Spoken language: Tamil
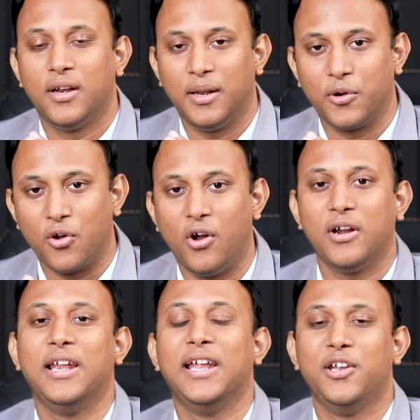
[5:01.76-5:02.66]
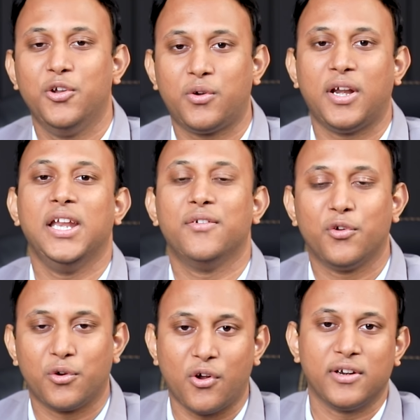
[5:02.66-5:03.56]
நமக்கு ஆன்லைன்லேயும் ட்ரேடிங்
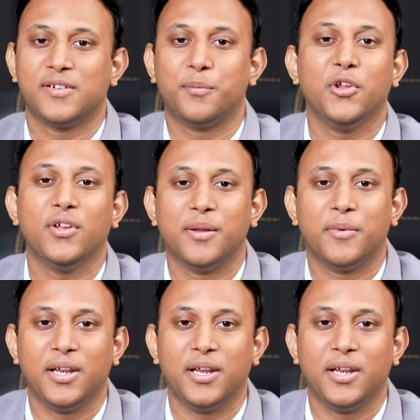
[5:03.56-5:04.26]
ஃப்ளோர் கான்செப்டையும் இந்த